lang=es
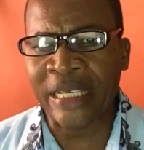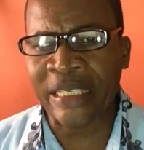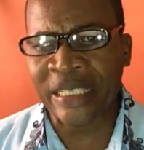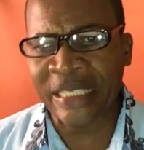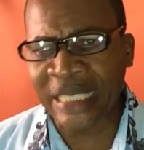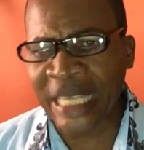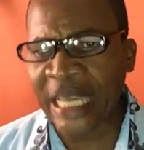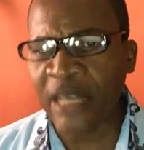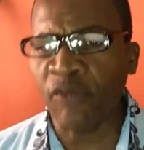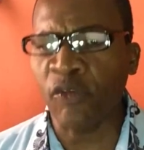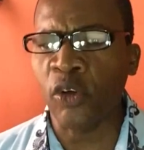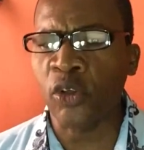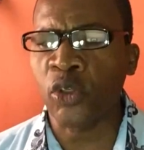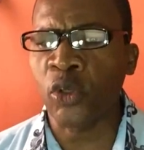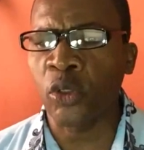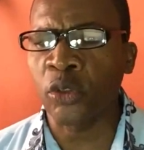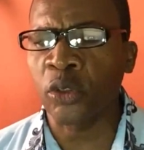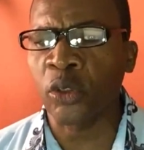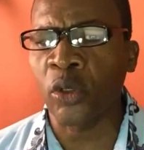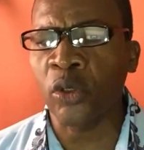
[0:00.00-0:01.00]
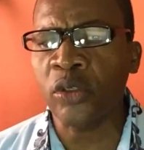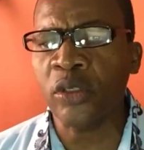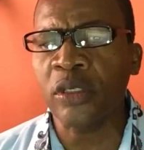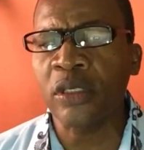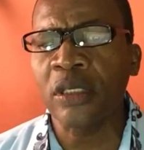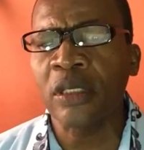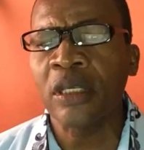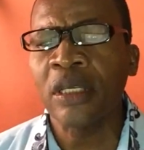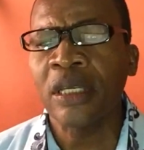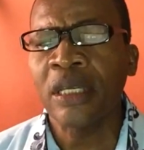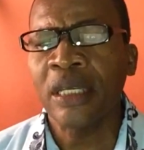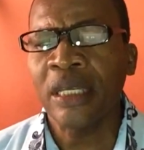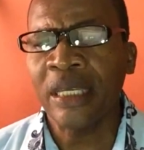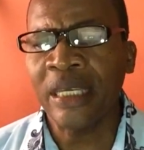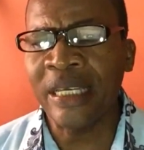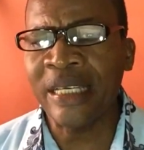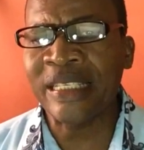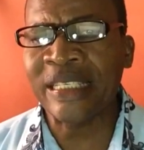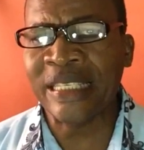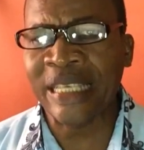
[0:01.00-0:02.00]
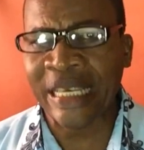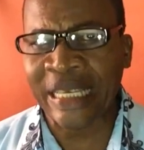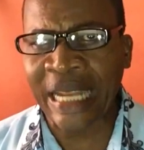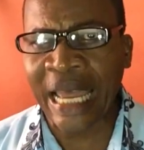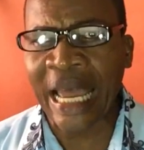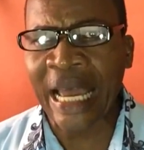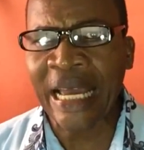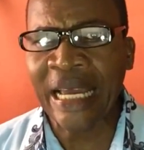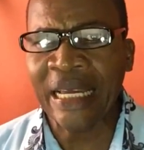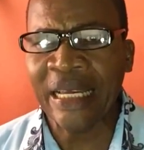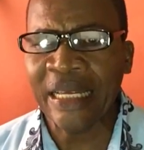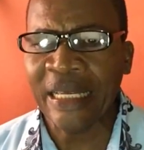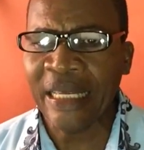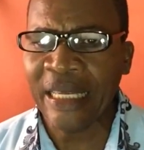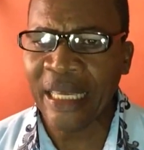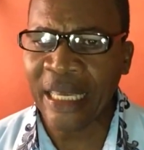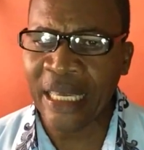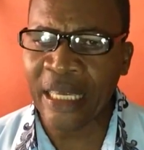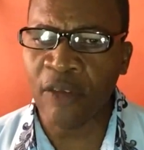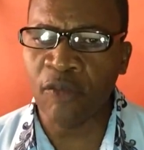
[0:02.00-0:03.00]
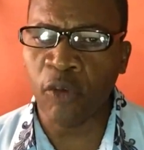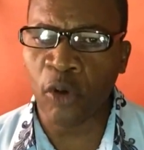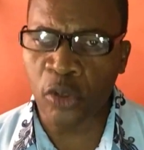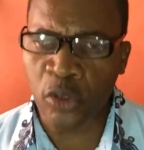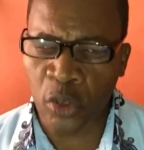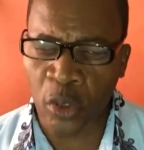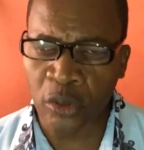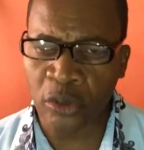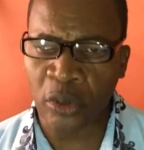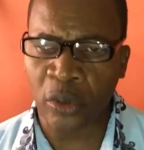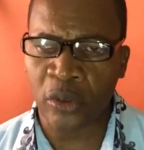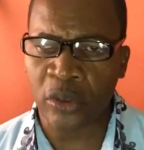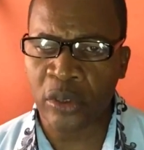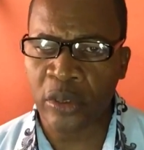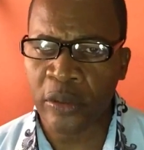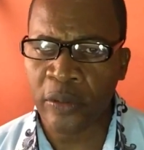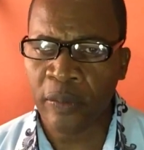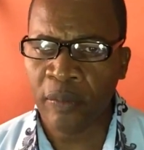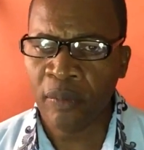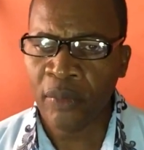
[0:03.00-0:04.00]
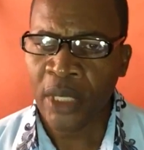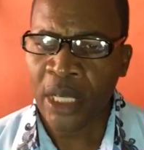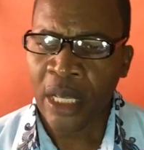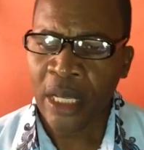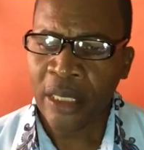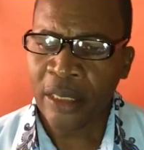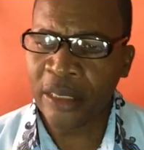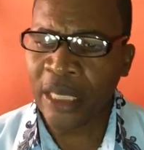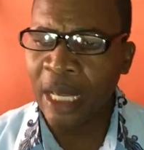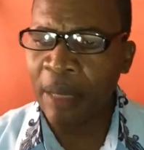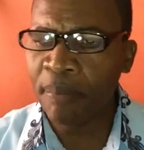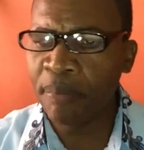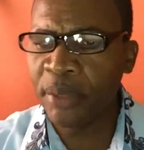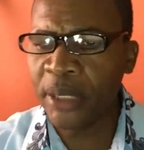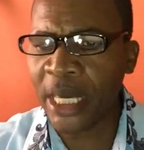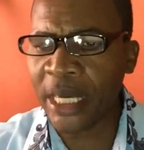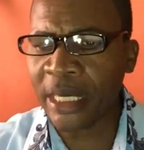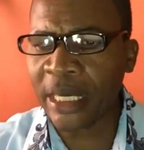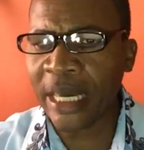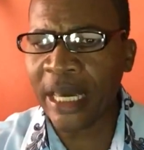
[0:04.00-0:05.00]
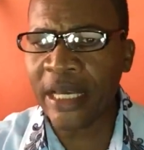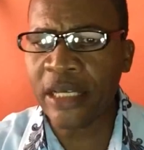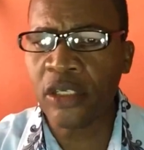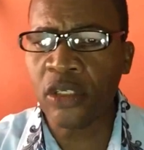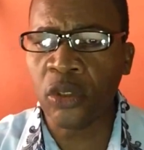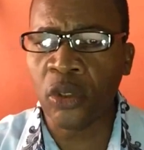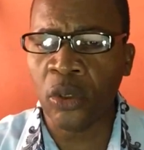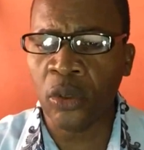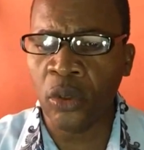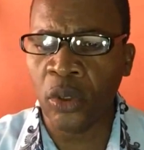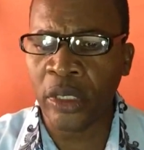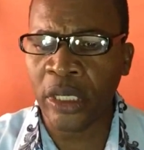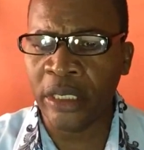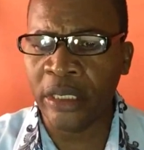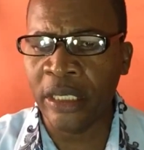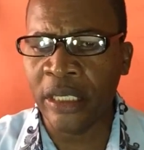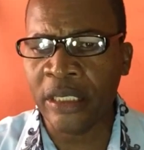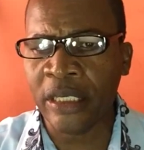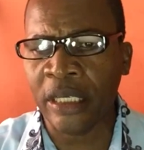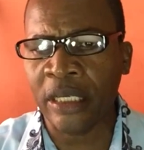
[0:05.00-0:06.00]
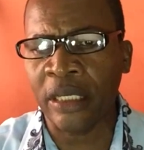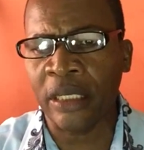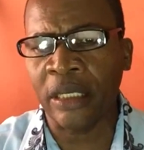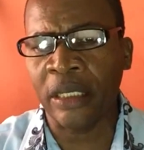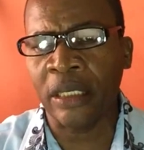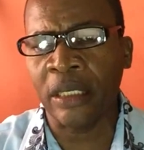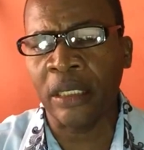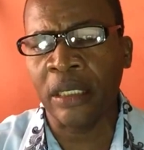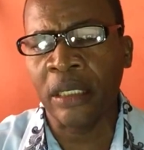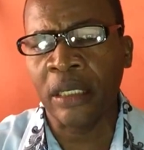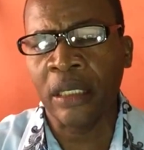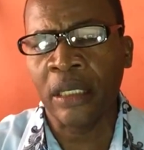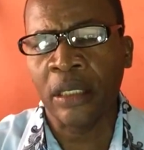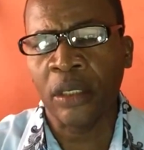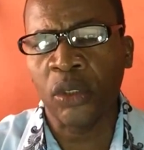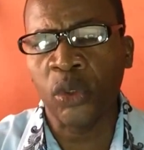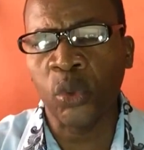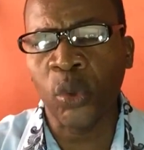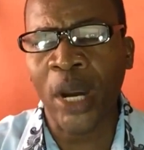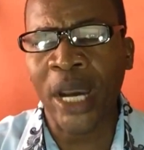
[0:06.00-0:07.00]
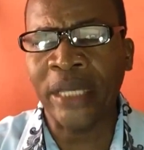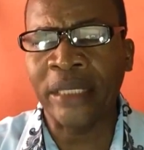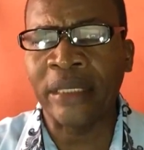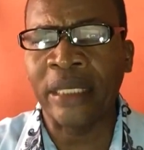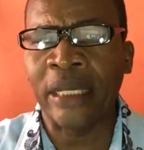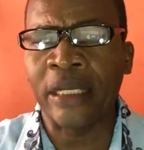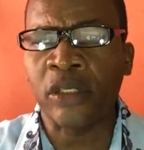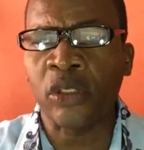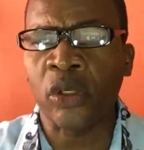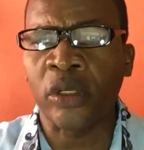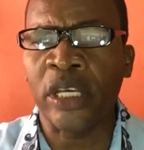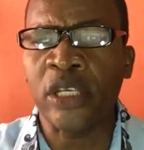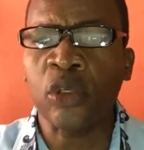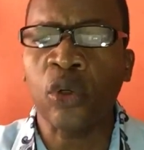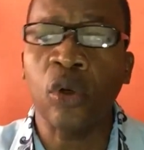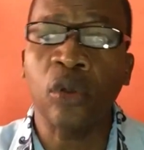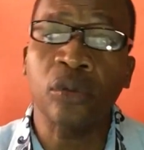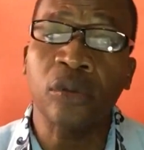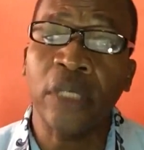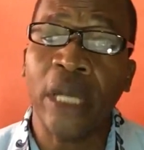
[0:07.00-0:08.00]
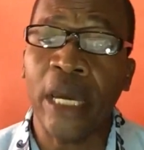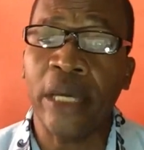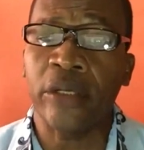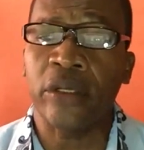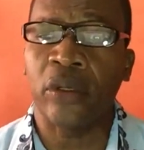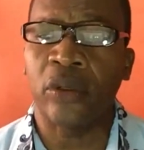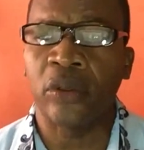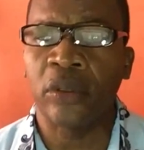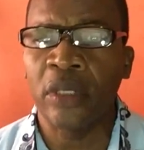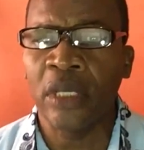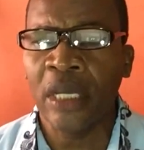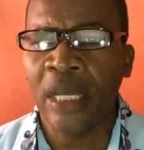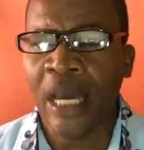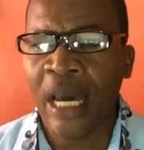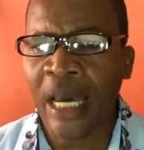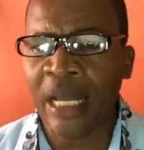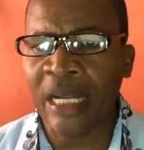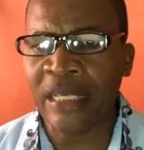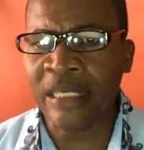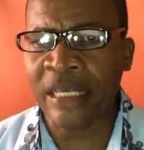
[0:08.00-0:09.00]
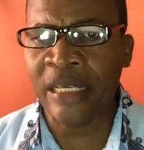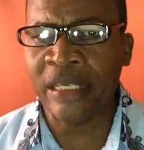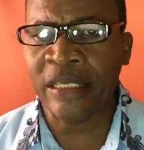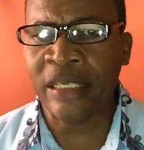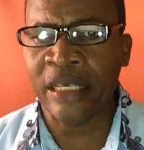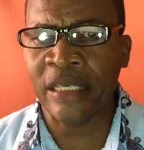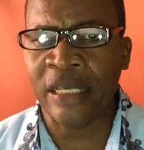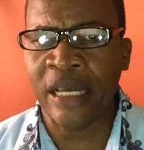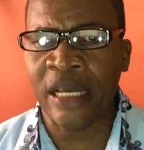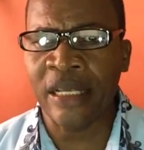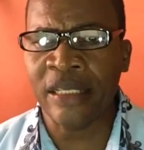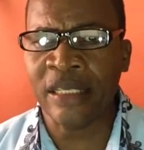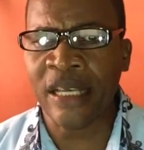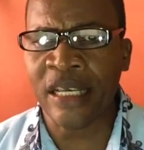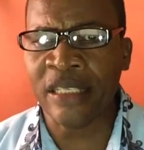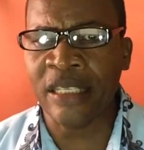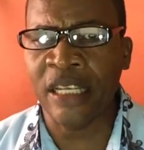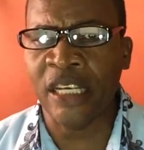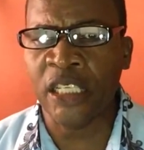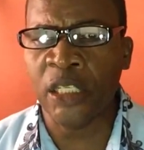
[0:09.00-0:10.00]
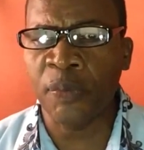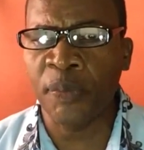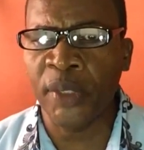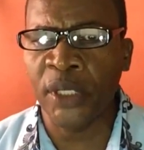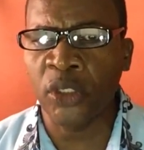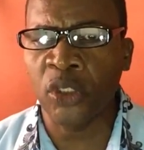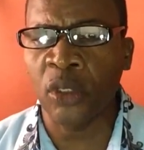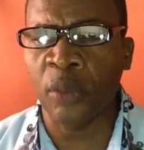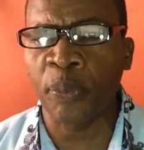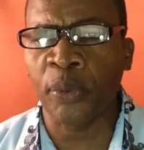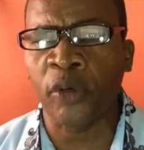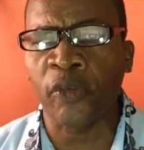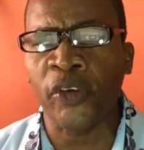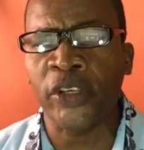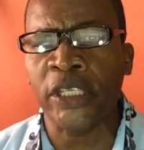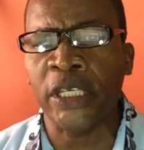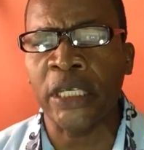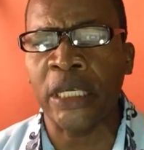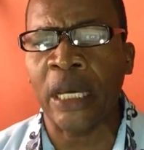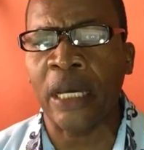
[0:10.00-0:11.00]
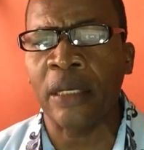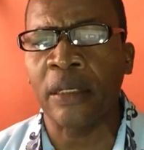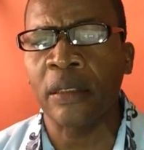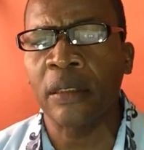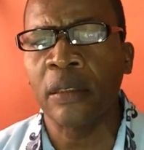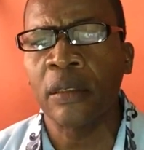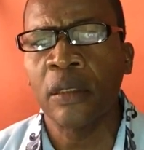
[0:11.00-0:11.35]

está en vosotros y será en vosotros. También esto, lo que dice Dwight Nelson, es contrario a las enseñanzas del espíritu de profecía.